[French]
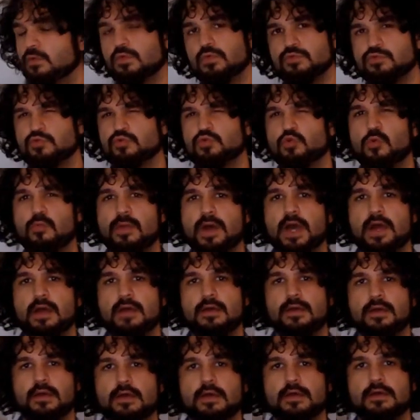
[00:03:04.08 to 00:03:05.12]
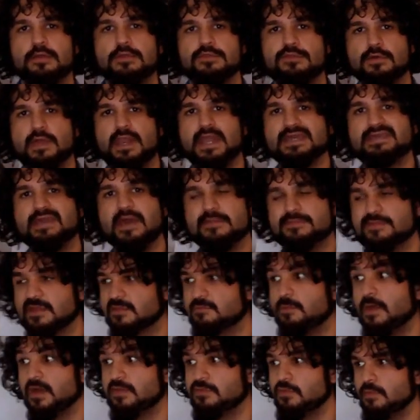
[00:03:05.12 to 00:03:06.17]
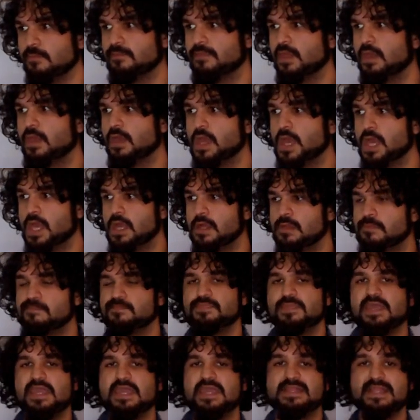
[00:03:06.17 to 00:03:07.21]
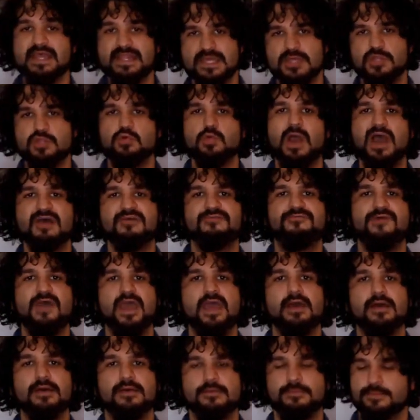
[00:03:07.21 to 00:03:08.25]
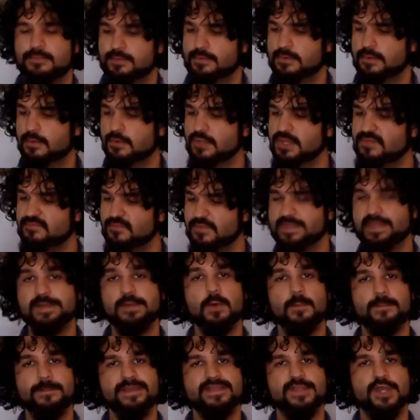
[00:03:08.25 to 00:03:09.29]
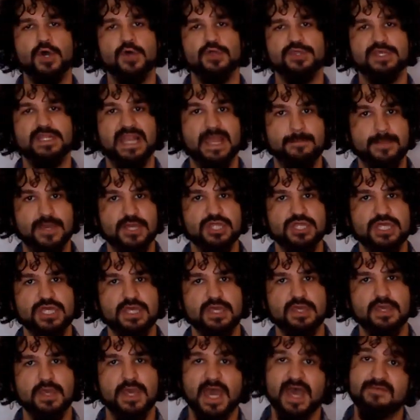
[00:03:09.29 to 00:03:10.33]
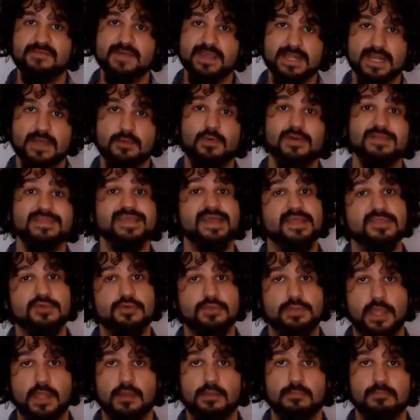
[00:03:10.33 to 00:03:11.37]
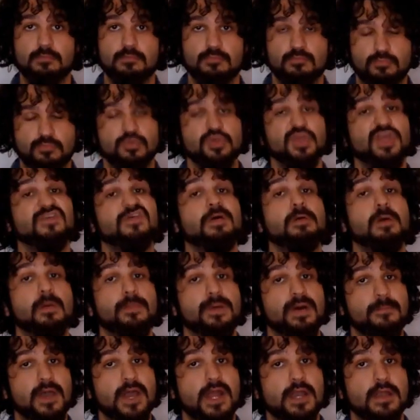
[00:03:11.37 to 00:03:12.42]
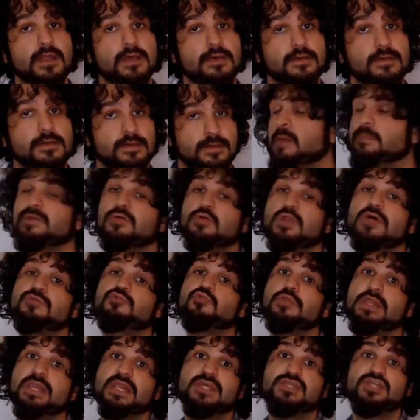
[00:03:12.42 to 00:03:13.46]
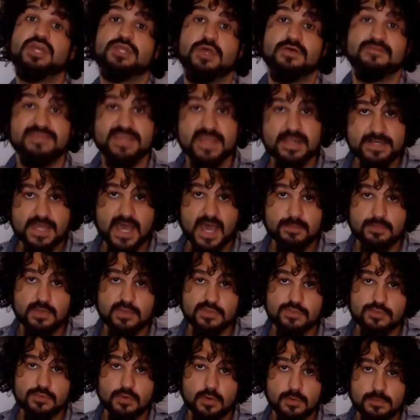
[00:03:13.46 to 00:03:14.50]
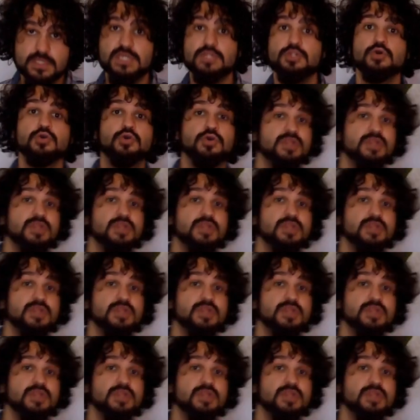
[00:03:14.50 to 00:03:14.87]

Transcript: en gros, tu combats euh, sur la carte d'exploration, et t'as des choix à faire au niveau des compétences et de la magie avec la croix directionnelle. C'est vraiment pas mal. Après, on a tous les Legends of Zelda, bien sûr, qui